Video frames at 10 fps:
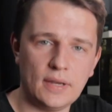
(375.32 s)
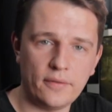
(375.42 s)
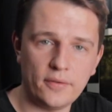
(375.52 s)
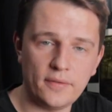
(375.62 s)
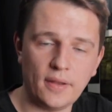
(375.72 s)

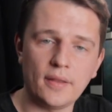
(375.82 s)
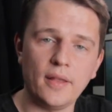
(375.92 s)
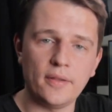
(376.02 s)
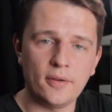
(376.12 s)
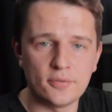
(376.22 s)
ciekawostek
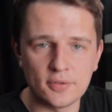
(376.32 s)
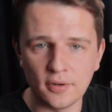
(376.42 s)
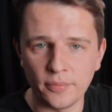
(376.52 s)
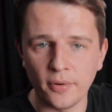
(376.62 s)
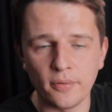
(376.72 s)
dla tych, którzy
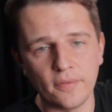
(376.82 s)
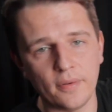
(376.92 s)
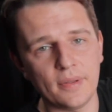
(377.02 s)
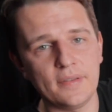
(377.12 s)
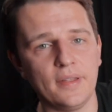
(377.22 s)
lubią
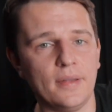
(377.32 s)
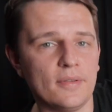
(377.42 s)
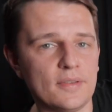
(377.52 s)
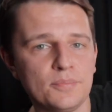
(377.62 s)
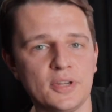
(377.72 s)
informacje na
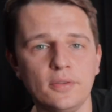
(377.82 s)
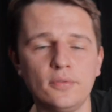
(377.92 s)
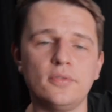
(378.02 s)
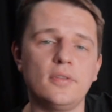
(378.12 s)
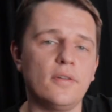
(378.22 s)
temat
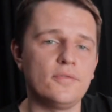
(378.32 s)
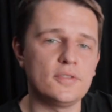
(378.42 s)
sprzętu, to